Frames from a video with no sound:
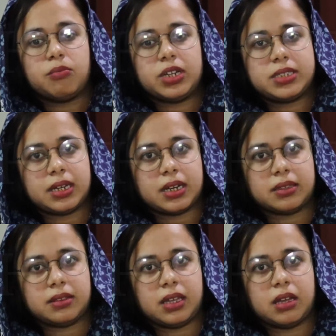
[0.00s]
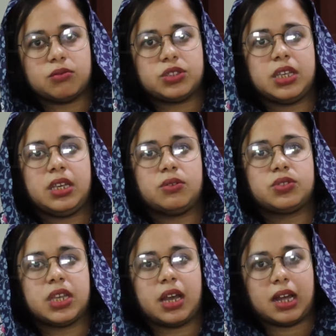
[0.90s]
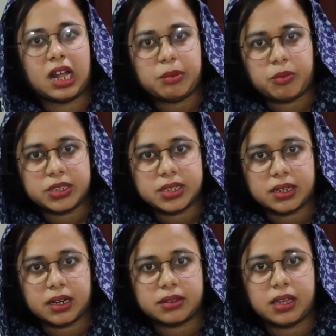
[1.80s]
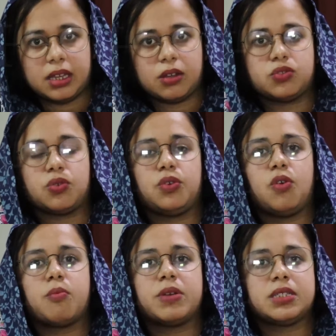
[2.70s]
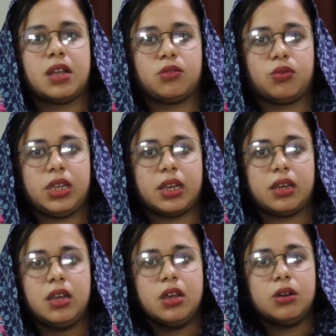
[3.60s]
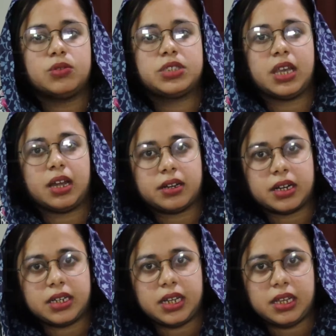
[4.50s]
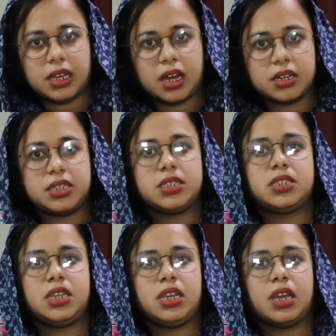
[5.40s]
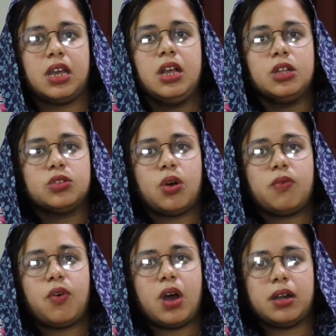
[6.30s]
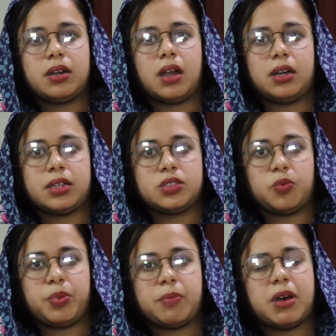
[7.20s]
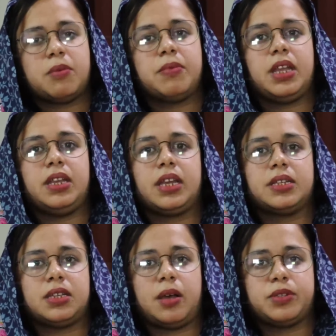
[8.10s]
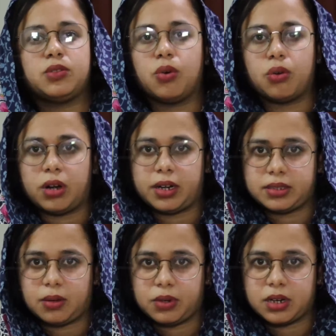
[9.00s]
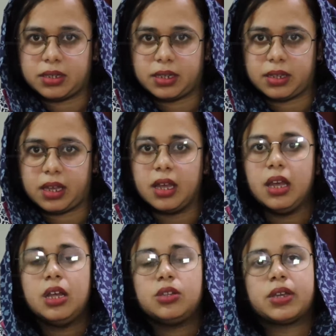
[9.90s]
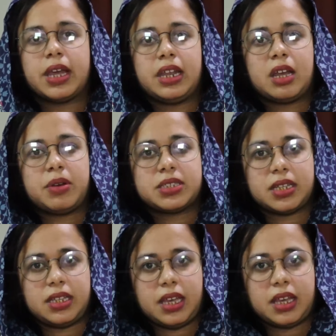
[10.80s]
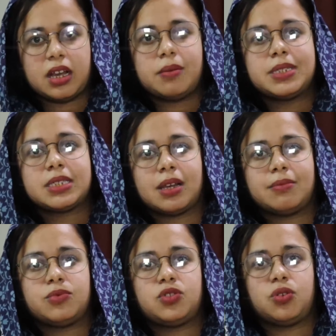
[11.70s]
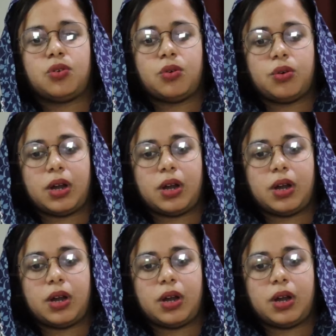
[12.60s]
मुनसर करते हैं उसी उसके हालात में मुनसर करते हैं कि उसको कोई और मसला तो नहीं है उसकी हरकत ठीक है हर चीज़ ठीक है तो वो अल्ट्रासाउंड पर हम हर महीने के हिसाब से दो अल्ट्रासाउंड कर देते हैं तो कहने का मकसद ये है कि कम अज़ कम जो